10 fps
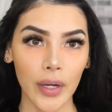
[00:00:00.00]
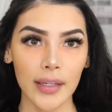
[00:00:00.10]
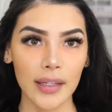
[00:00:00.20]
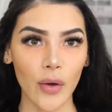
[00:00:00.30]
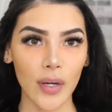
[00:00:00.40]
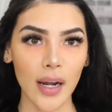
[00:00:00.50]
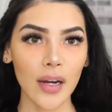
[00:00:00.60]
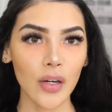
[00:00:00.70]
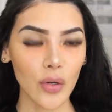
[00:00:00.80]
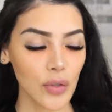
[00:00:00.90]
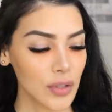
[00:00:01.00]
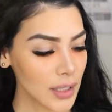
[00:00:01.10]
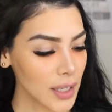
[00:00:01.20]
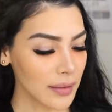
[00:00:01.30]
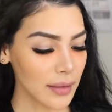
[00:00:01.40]
Ok, ahora lo
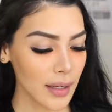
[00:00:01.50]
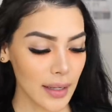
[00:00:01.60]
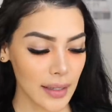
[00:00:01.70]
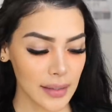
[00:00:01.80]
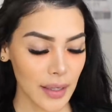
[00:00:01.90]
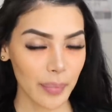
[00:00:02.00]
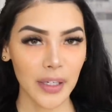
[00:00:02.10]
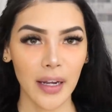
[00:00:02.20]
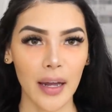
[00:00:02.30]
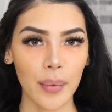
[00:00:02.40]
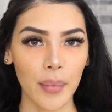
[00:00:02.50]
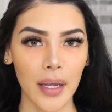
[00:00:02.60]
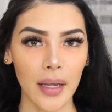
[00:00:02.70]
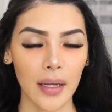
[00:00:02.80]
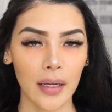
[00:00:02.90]
siguiente es
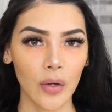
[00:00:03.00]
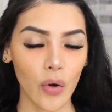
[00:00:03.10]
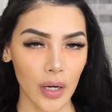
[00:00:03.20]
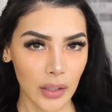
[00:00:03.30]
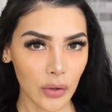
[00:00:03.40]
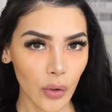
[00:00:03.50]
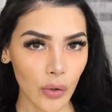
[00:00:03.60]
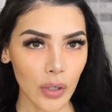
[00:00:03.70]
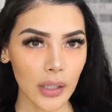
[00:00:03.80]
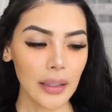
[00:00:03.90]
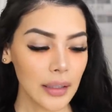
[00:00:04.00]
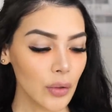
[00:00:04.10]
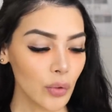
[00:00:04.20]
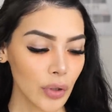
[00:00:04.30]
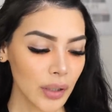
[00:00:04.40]
aplicarme corrector
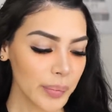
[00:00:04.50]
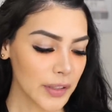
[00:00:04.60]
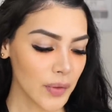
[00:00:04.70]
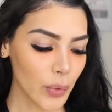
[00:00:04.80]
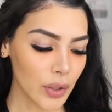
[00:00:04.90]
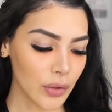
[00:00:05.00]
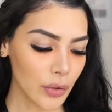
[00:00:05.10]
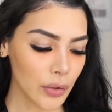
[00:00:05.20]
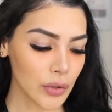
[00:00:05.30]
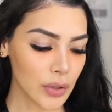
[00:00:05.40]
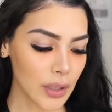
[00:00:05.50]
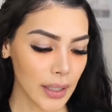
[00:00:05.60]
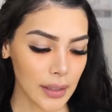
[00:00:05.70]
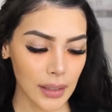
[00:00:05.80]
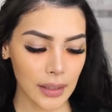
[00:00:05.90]
y uno de mis favoritos
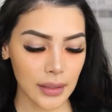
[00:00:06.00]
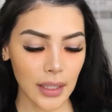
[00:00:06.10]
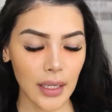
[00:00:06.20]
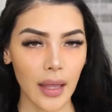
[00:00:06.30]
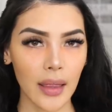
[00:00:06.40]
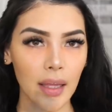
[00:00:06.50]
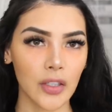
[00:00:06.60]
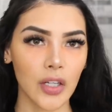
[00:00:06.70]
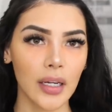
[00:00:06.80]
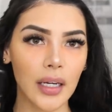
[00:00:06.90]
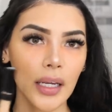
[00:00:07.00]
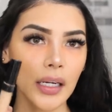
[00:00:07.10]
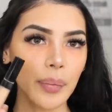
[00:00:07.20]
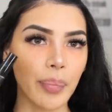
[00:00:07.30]
es este de Chanel,